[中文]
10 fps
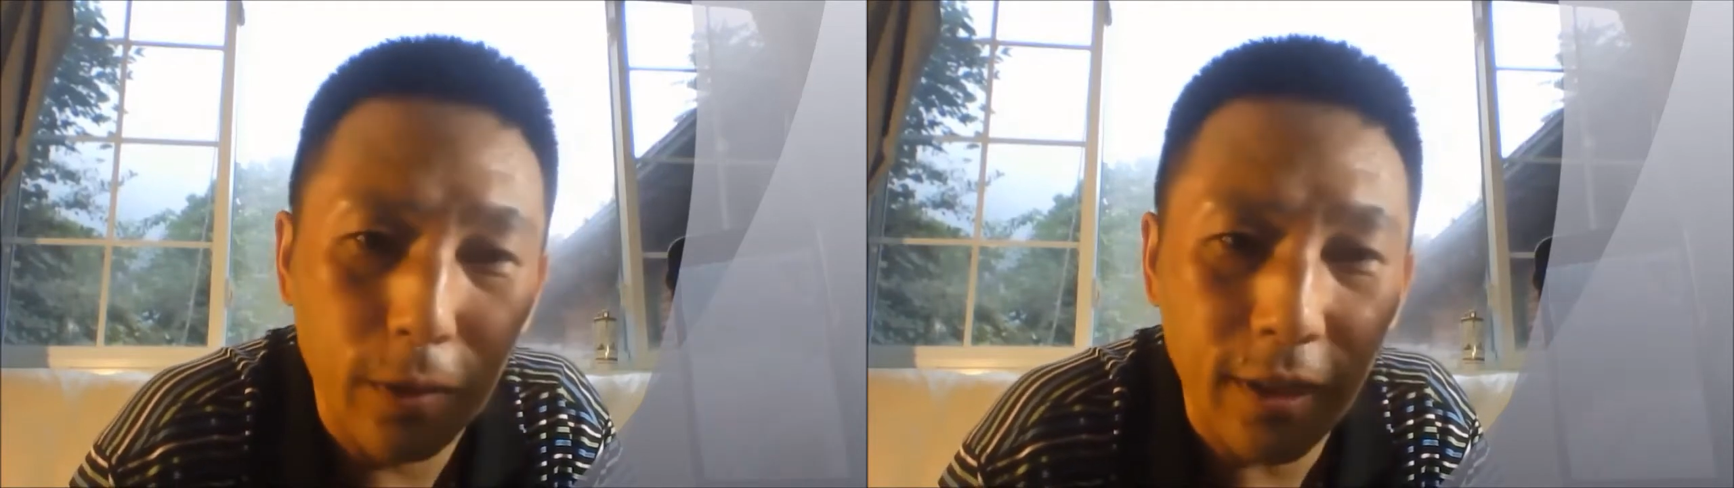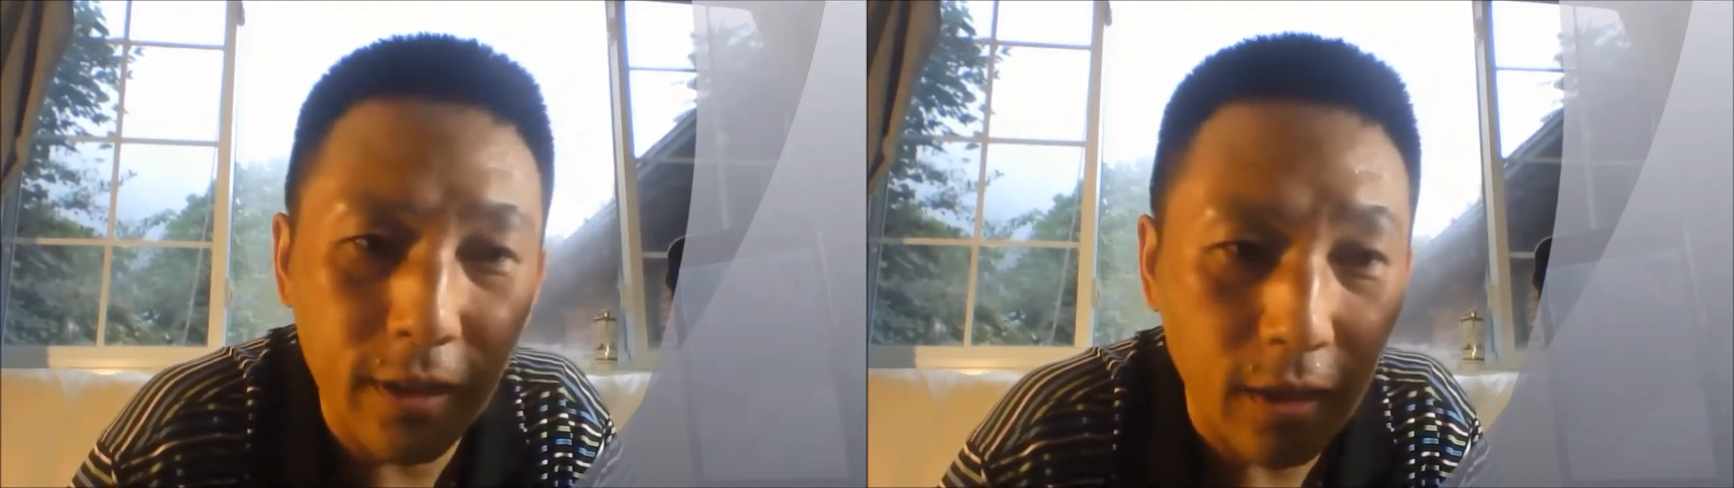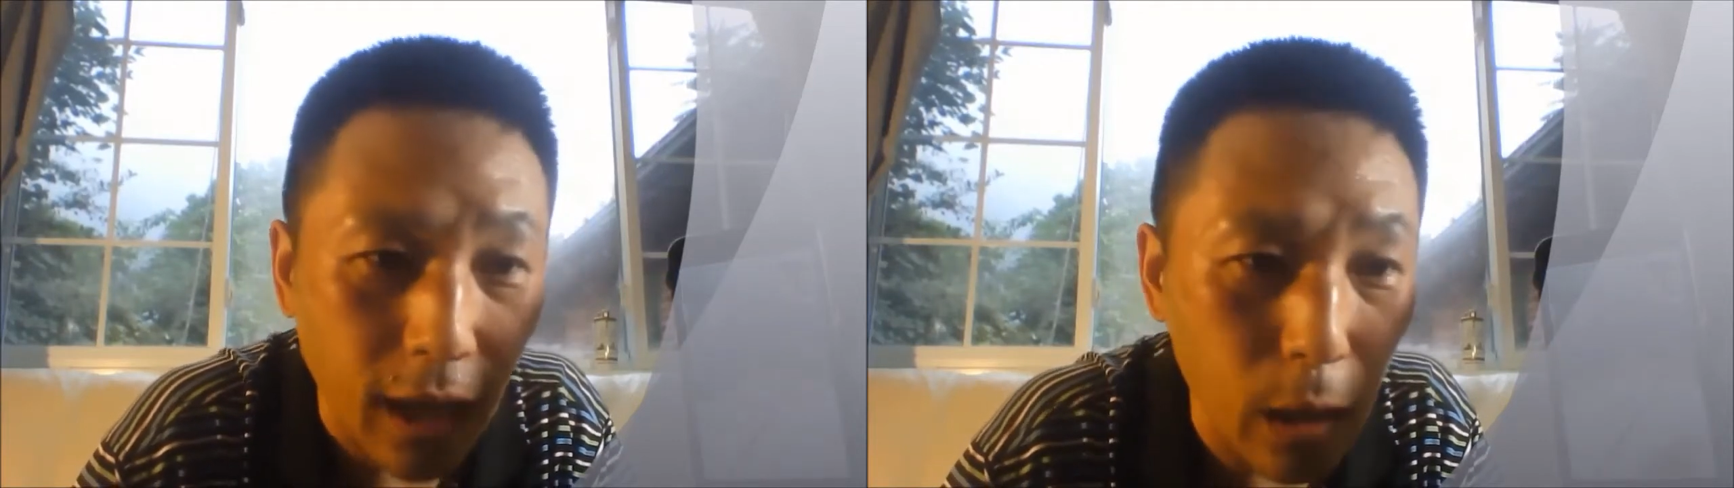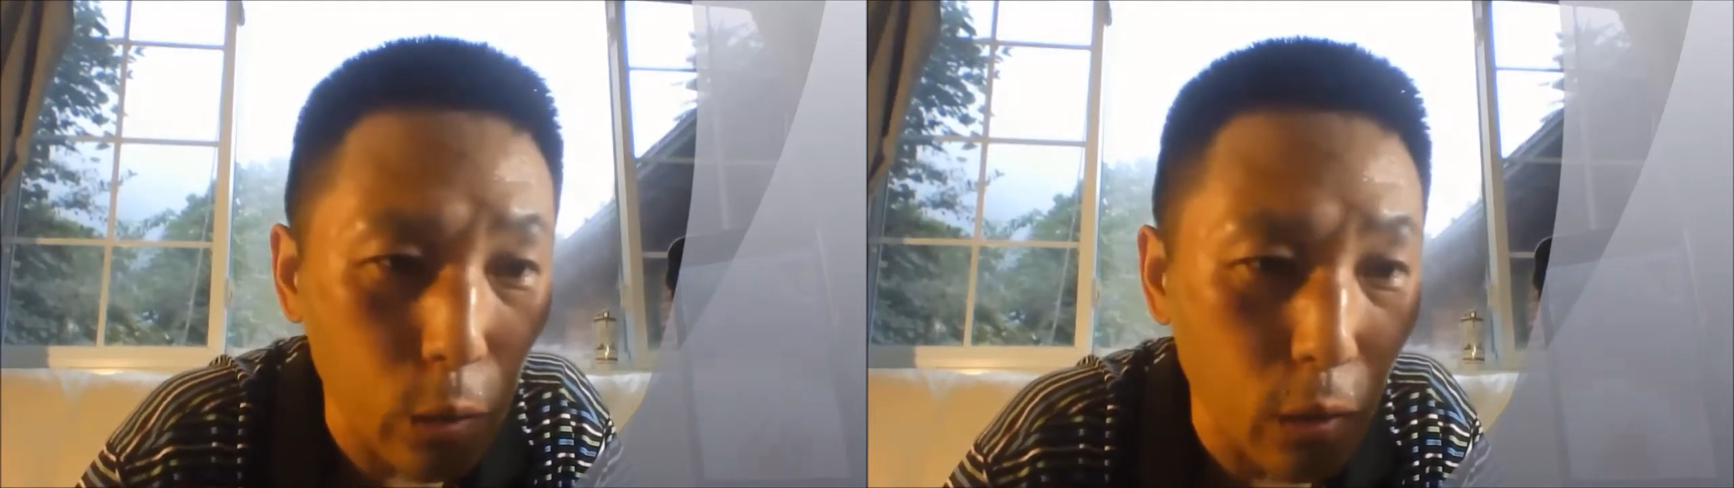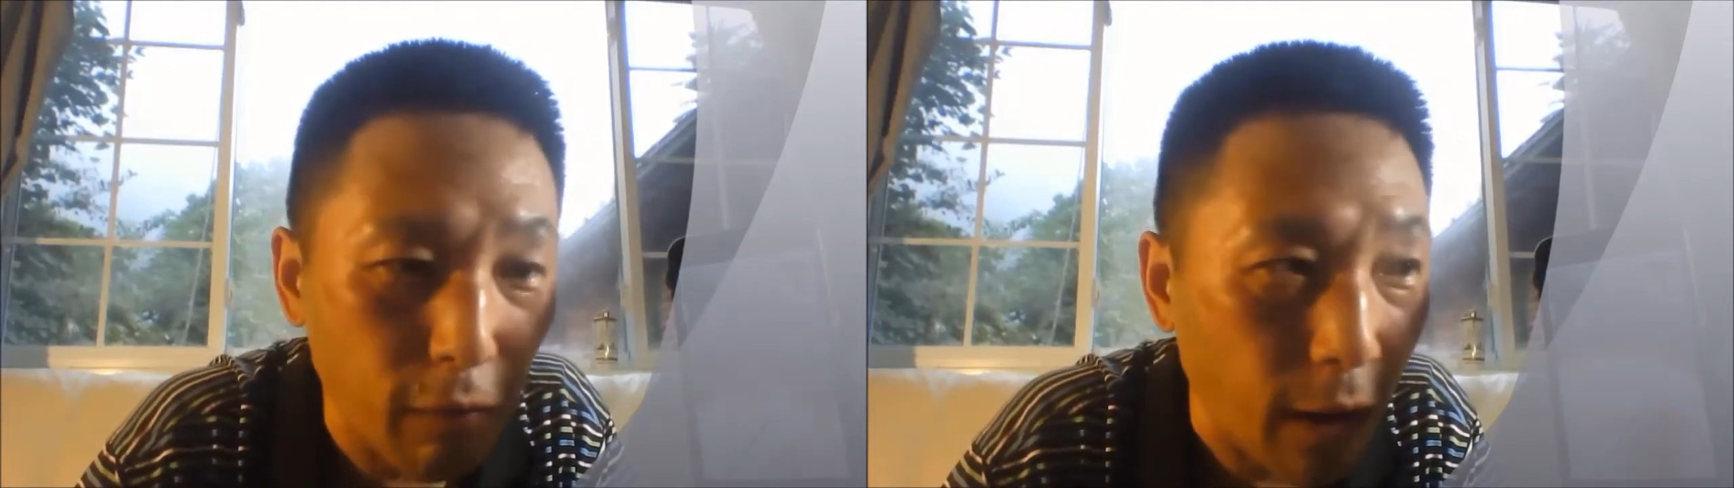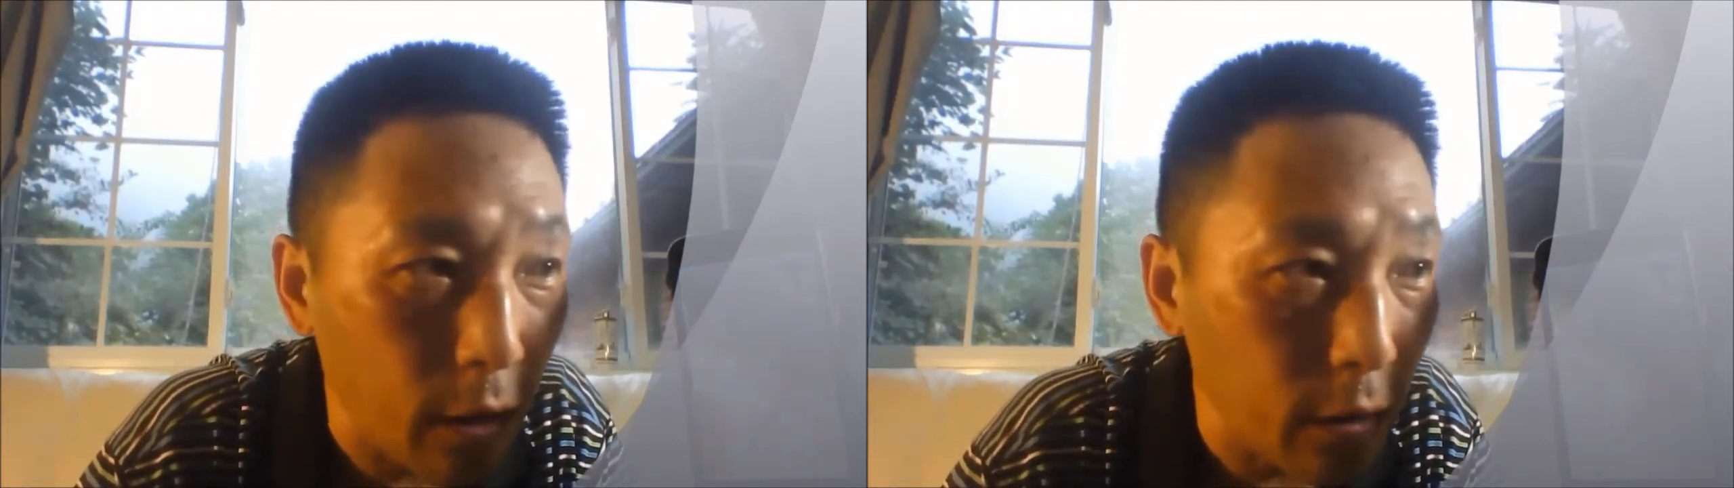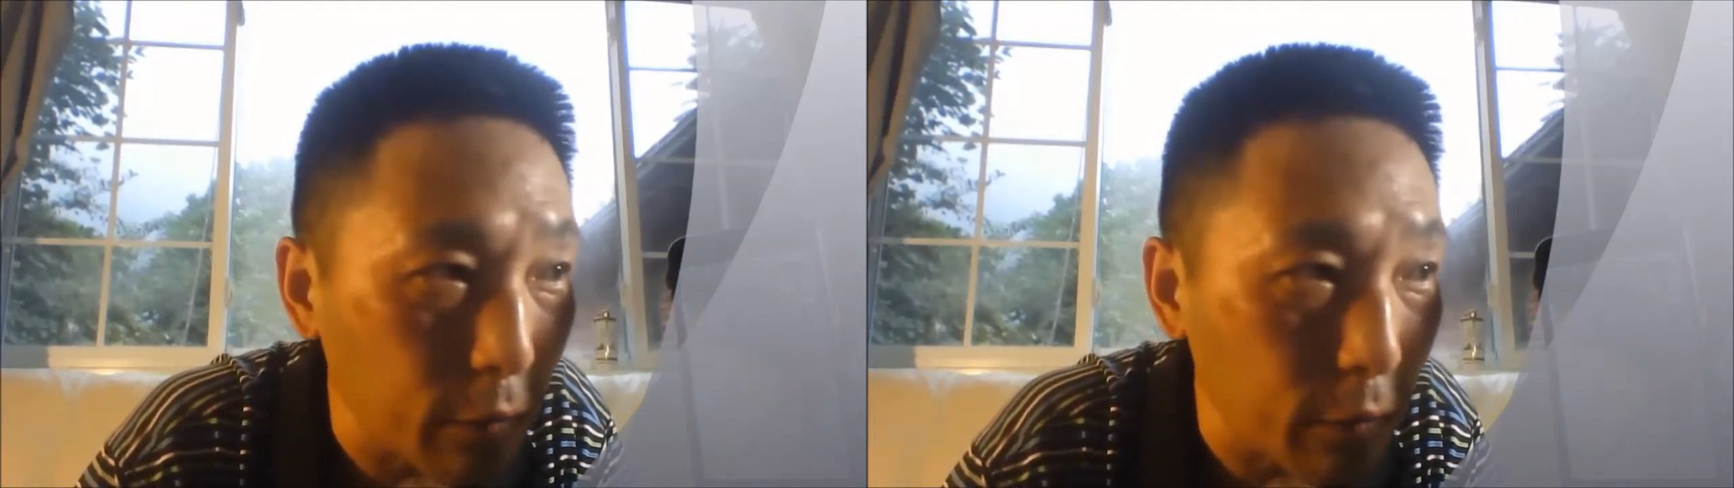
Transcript: 他在大陆玩